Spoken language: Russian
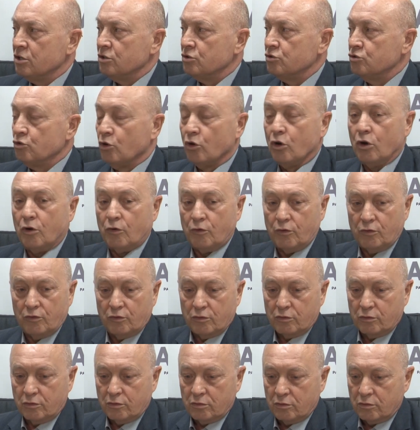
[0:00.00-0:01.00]
Но
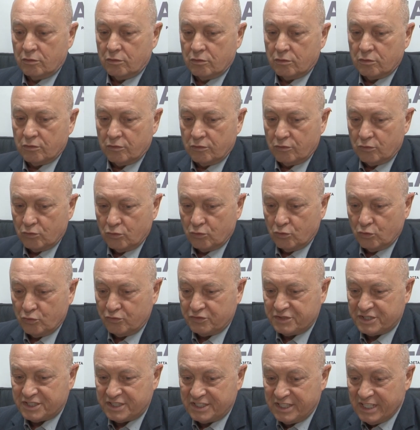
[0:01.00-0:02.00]
у
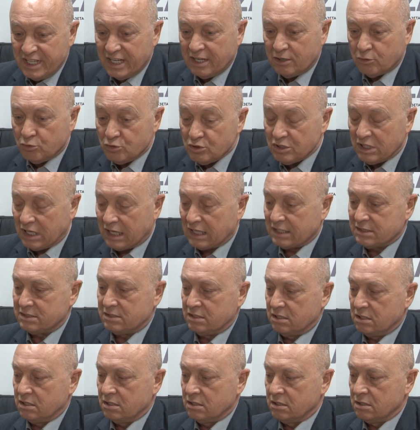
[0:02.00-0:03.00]
всех у
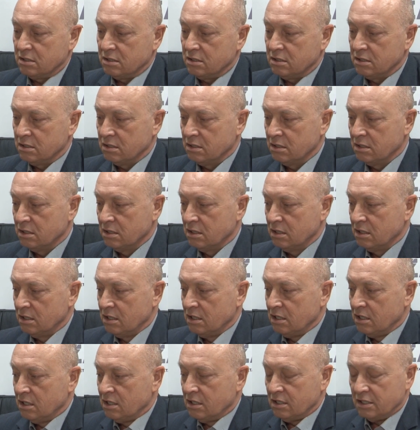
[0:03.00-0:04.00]
нас
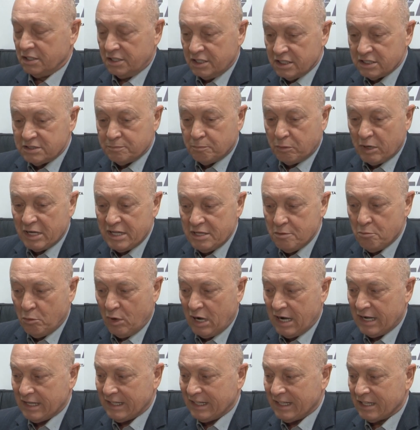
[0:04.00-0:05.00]
есть
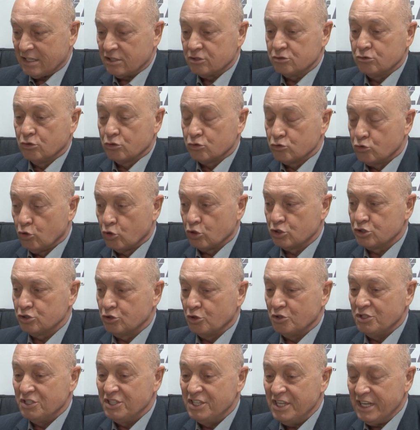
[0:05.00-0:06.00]
понимание, что то,
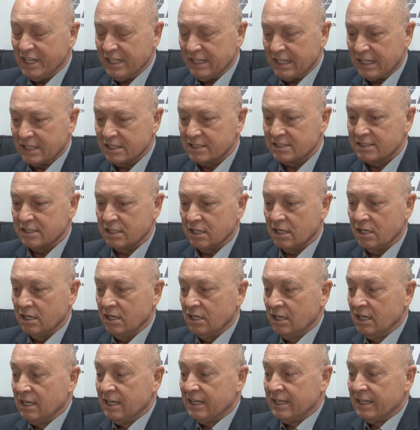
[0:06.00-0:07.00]
что делается,
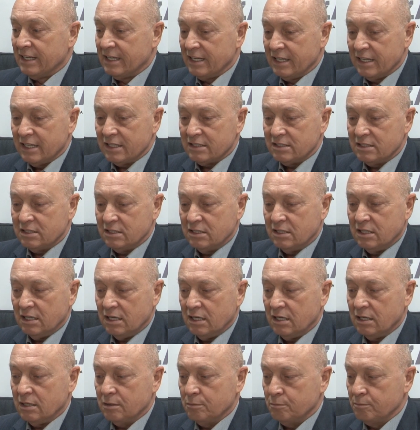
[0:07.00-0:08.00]

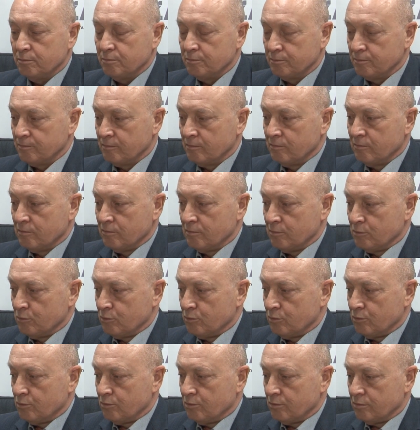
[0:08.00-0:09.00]
это
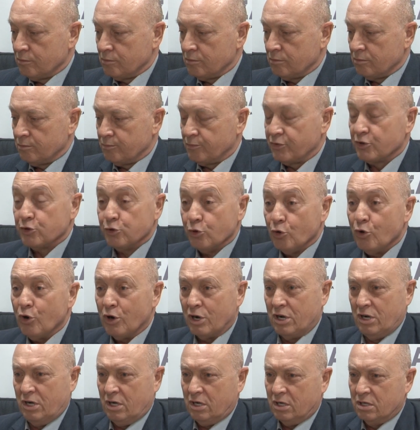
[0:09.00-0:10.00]

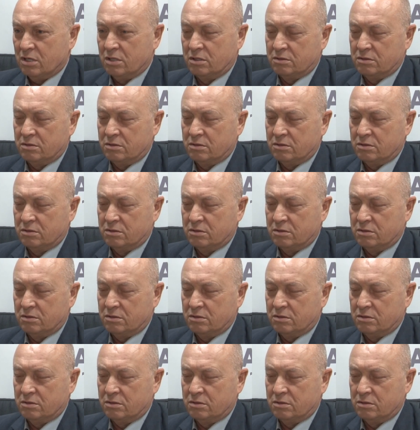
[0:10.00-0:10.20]
плохо.